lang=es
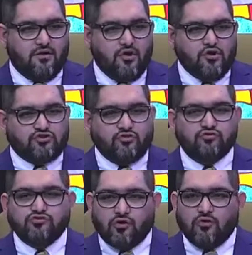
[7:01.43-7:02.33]

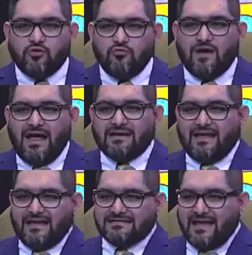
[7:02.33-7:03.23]
Son todo lugar
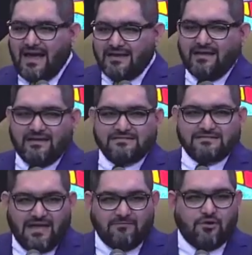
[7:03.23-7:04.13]
que esa arca
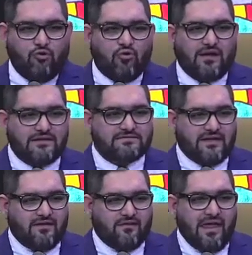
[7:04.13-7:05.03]
estaba
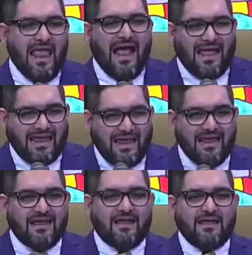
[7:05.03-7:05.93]
localizada,
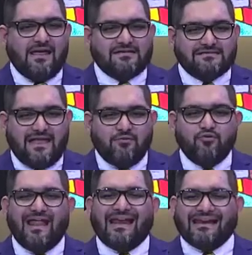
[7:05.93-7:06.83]
ahí estaba
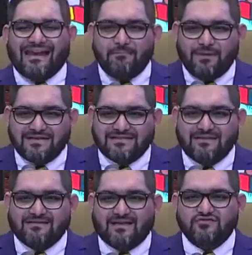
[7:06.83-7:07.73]
una
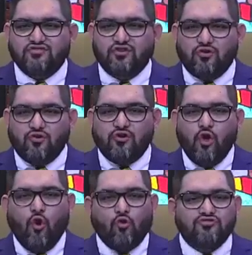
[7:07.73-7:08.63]
representación,
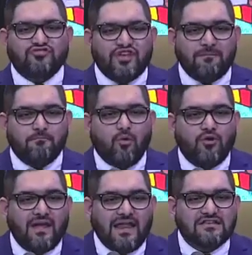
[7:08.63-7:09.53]
un
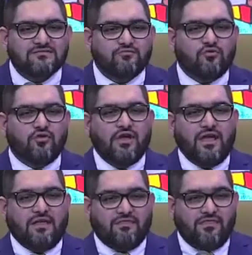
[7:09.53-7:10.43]
simbolismo
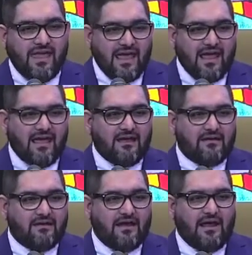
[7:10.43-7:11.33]

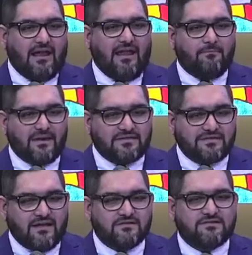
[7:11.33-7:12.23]
de la
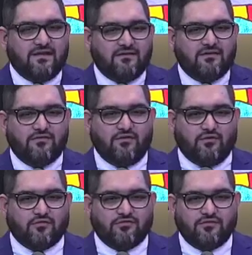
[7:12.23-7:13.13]
presencia de
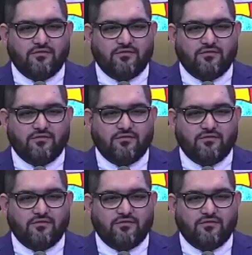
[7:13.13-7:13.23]
Dios.